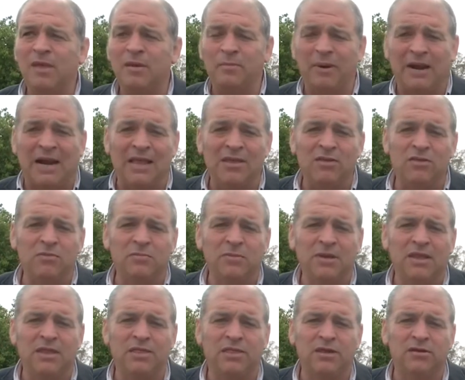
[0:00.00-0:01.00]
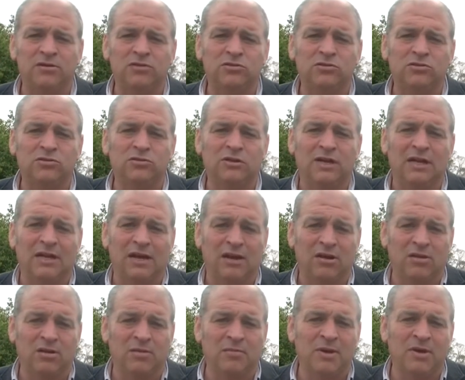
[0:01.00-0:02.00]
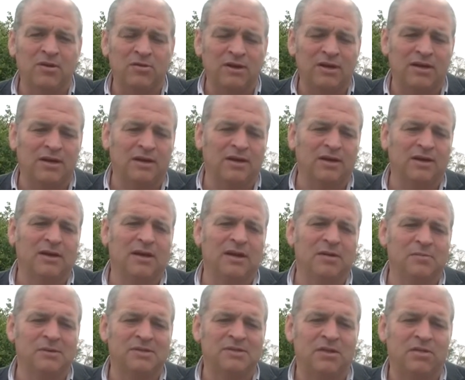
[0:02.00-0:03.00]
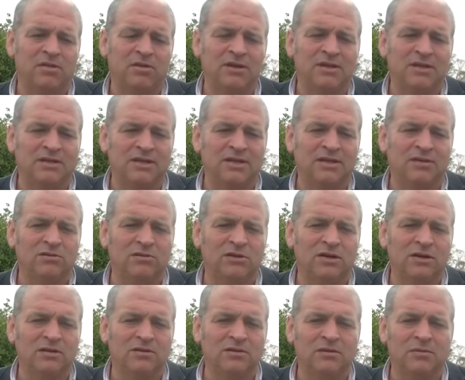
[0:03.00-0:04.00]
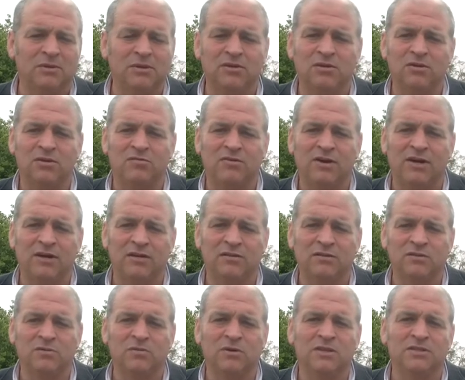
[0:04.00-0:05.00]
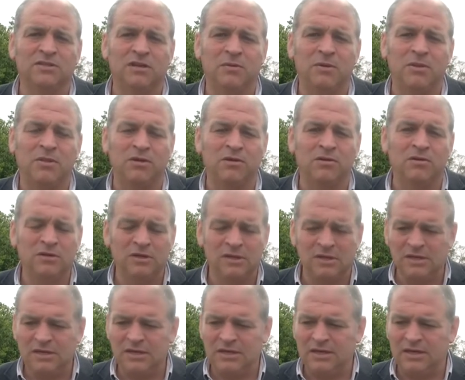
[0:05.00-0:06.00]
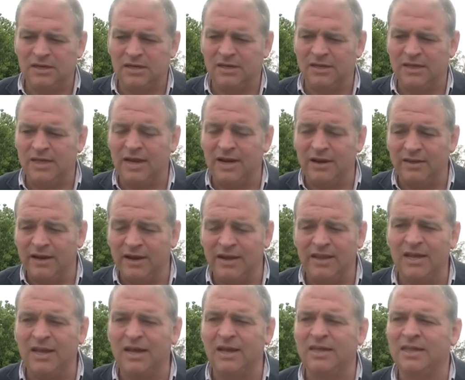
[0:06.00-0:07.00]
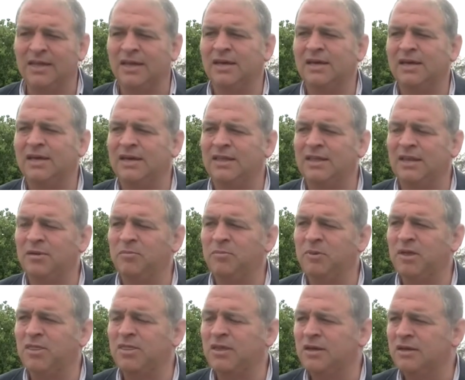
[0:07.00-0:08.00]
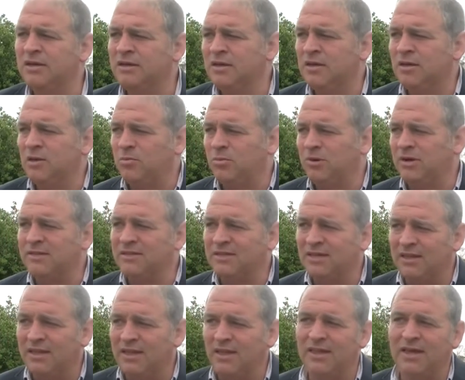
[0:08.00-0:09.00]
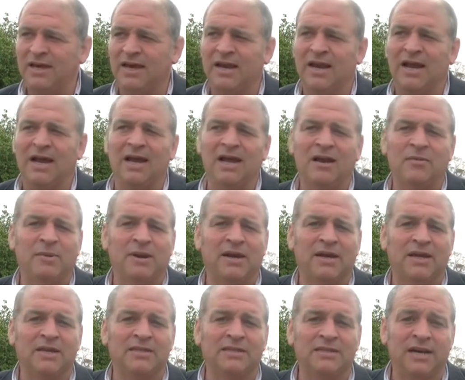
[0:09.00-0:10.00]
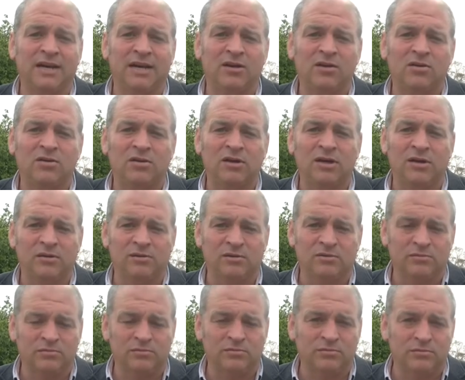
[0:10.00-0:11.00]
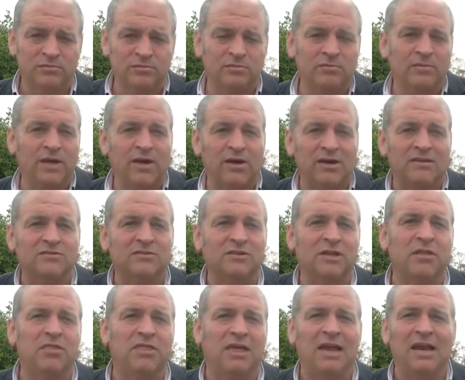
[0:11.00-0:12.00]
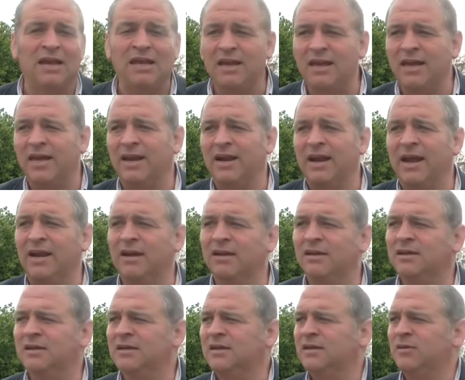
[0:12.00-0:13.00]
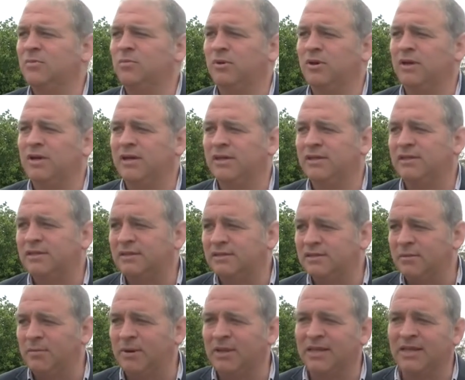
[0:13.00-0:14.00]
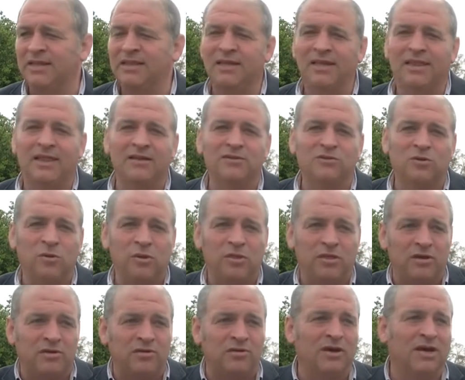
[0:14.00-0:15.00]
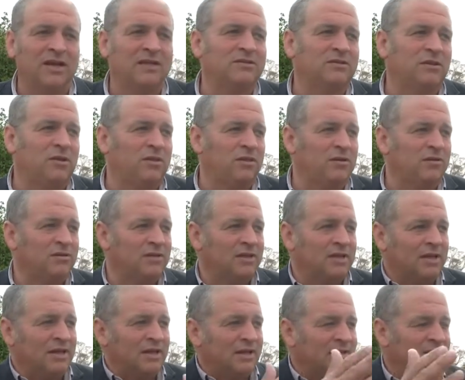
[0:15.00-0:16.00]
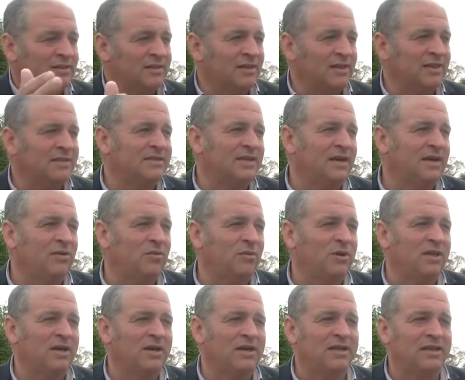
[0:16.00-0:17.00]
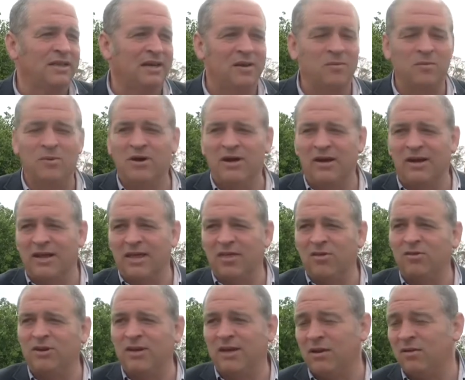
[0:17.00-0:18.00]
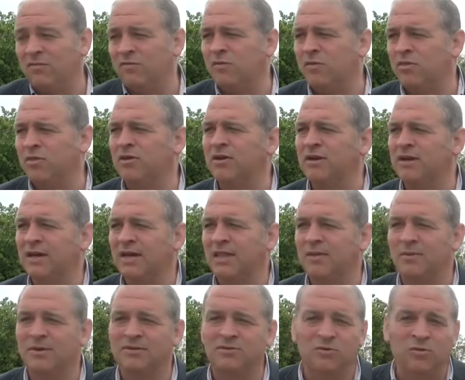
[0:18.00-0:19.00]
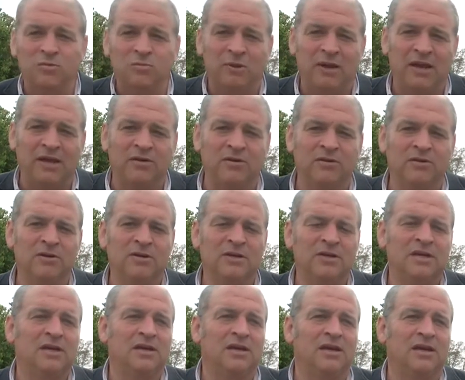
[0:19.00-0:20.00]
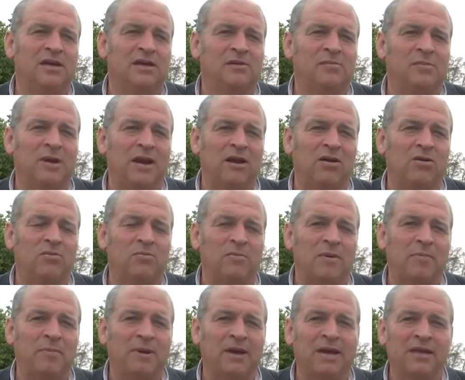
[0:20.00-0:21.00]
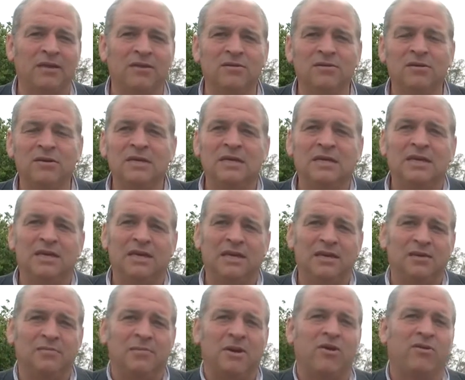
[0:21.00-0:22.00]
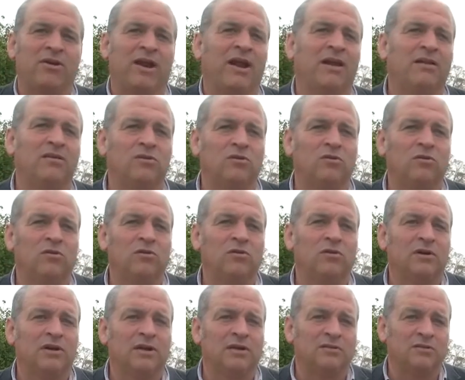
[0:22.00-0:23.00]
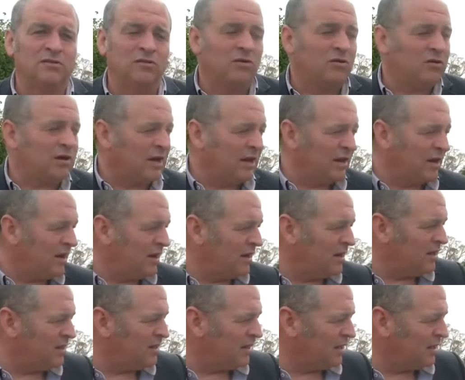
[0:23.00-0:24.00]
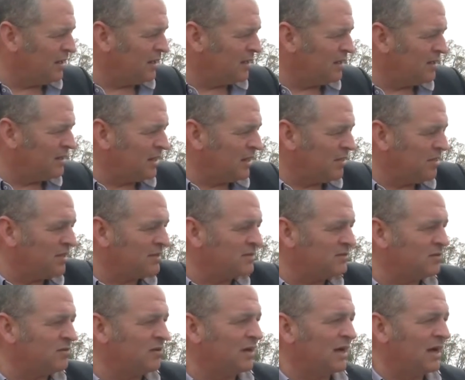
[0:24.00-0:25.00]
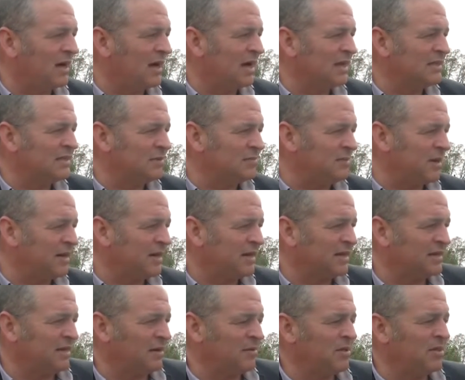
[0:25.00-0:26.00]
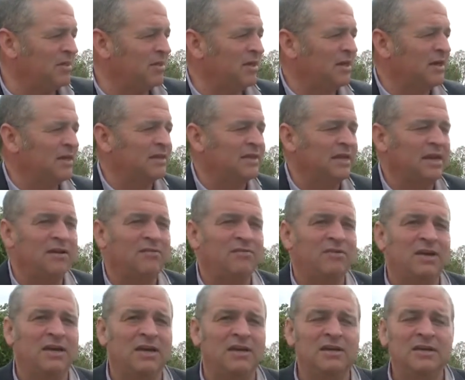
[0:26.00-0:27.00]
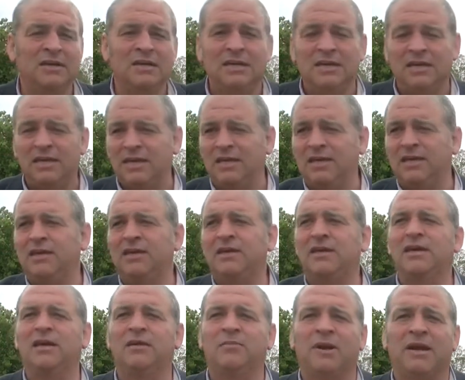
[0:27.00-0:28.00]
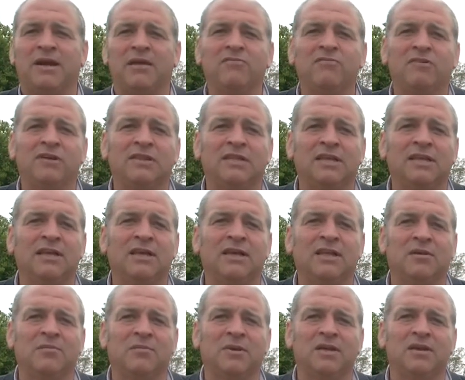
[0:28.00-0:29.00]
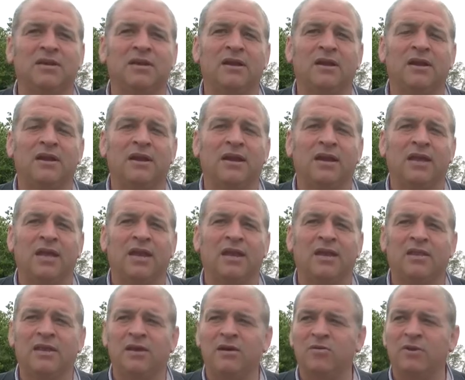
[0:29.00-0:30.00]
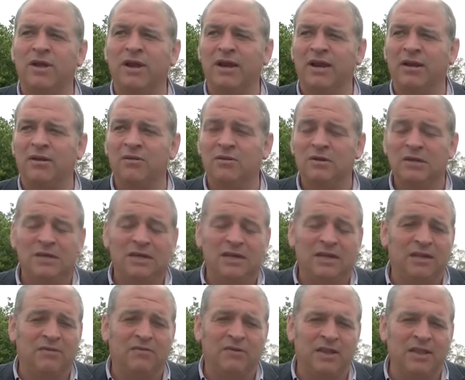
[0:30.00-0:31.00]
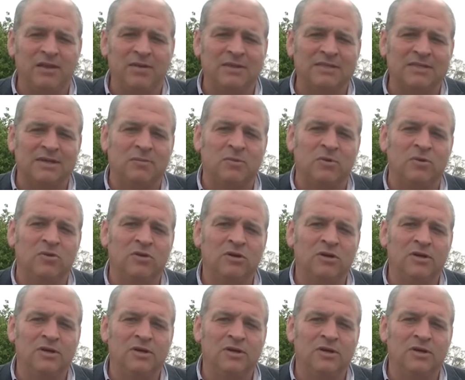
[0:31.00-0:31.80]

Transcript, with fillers: para el año 2018 que el canon de mejora que la empresa Ciena tiene con el Ayuntamiento de los Barrios, según el servicio eh, de jardinería y de limpieza, pues se dedicará al Parque de Ríos en mejoras sustanciales en general. Pues se pretende dar solución a la situación de, estas ruedas que tenemos alrededor y que no funcionan, que además son un peligro eh, para los más pequeños, y mejorar todo lo que son los canales de, acceso a, este parque a través de, las vías y el parque infantil que también requiere de un arreglo. En definitiva, estamos